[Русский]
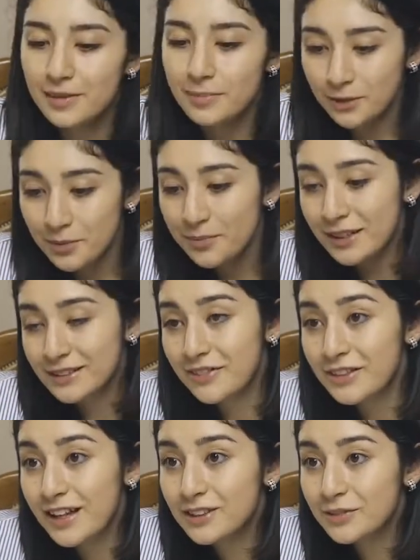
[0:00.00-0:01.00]
И потом я
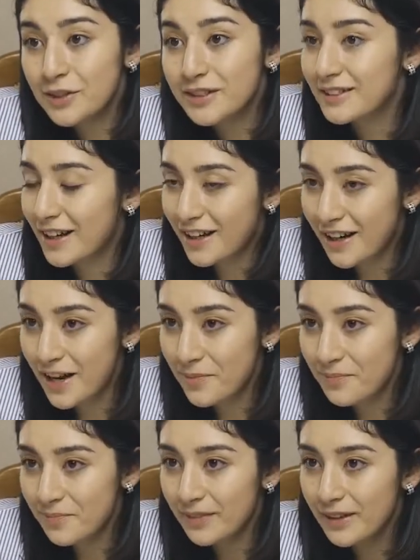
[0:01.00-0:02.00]
завела свой инстаграм,